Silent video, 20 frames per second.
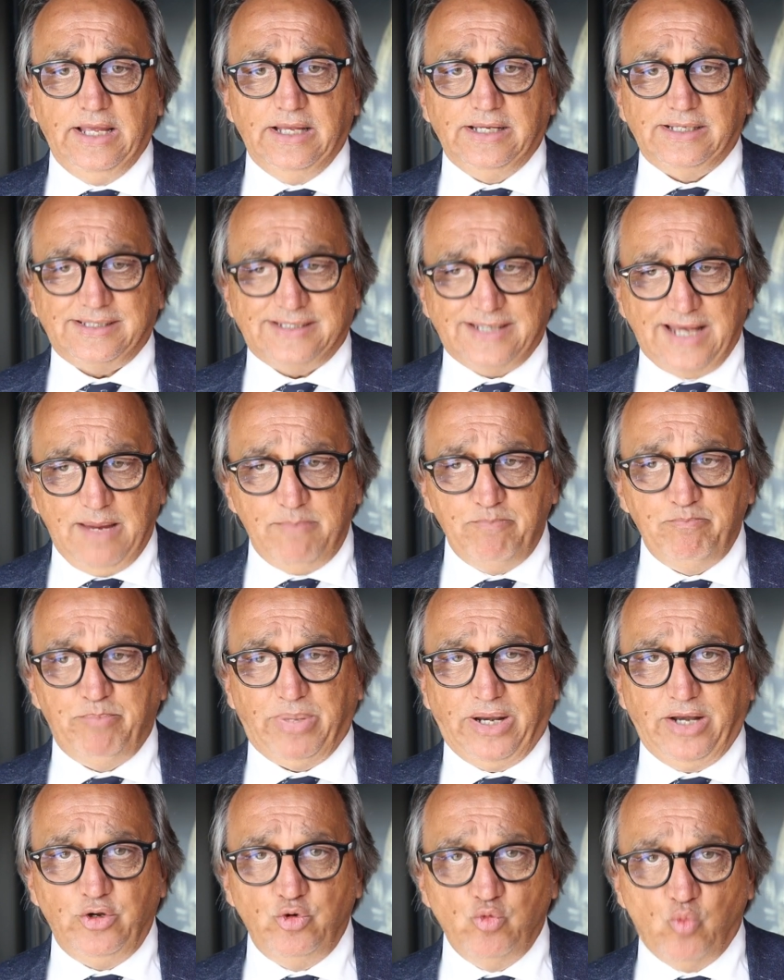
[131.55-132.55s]

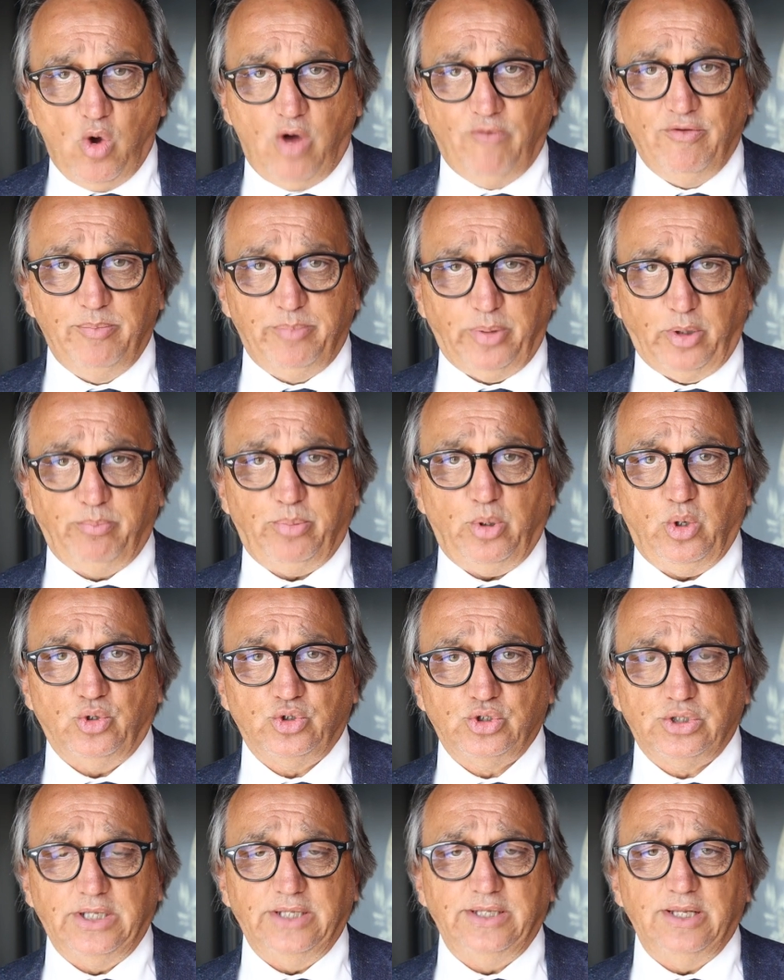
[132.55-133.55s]
sempre nuove
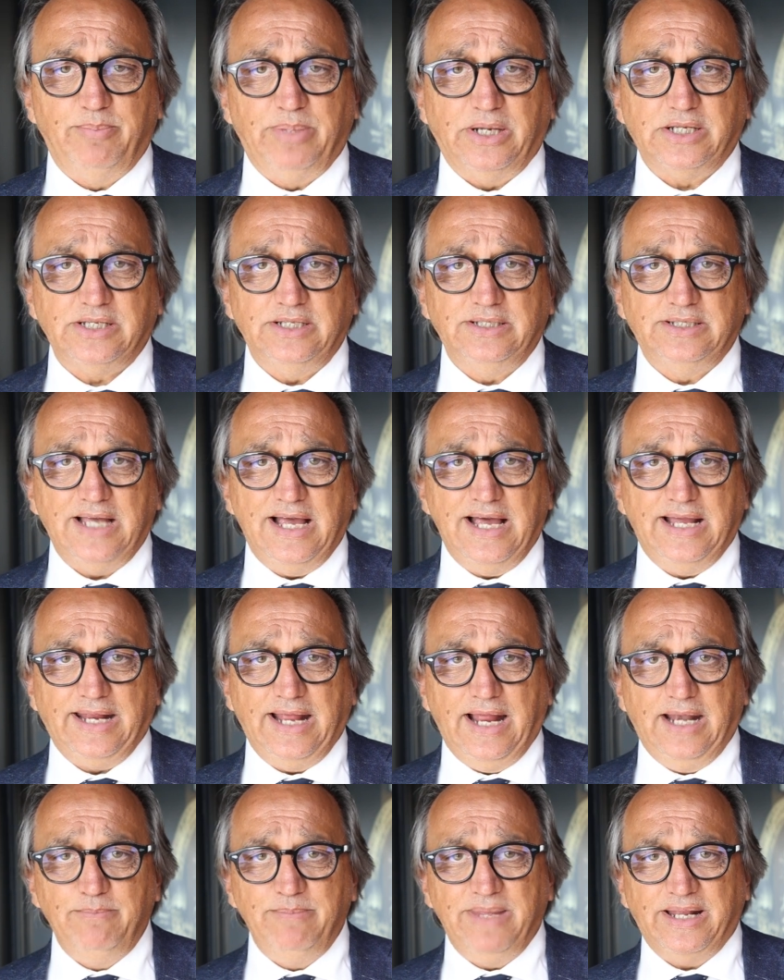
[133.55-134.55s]
proposte da presentare
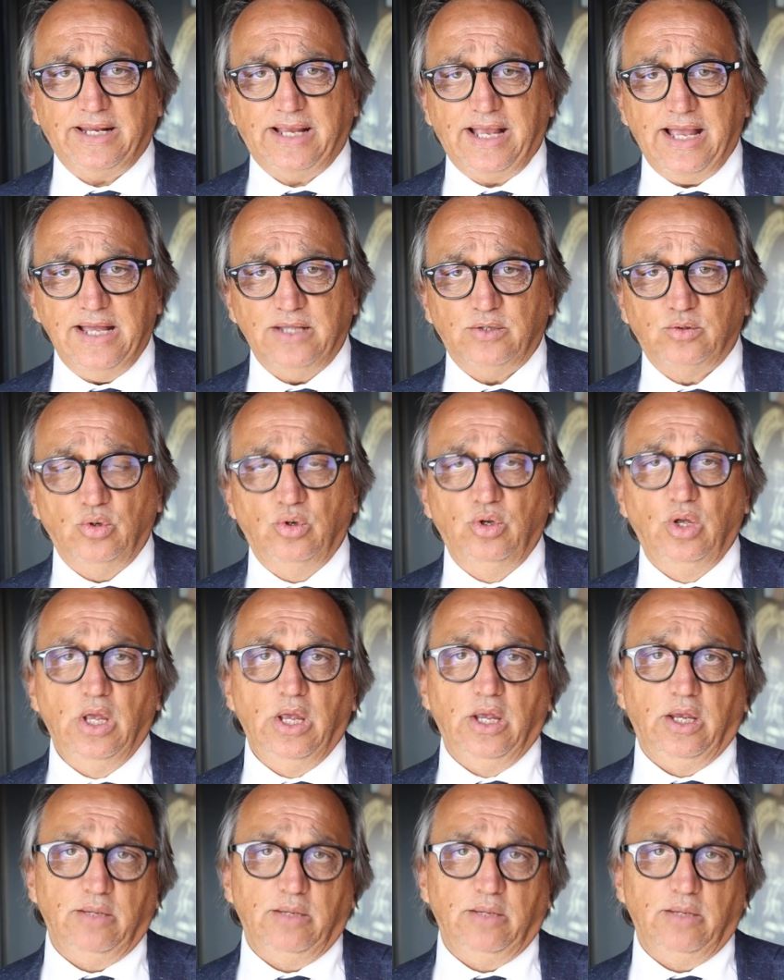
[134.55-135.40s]
al mercato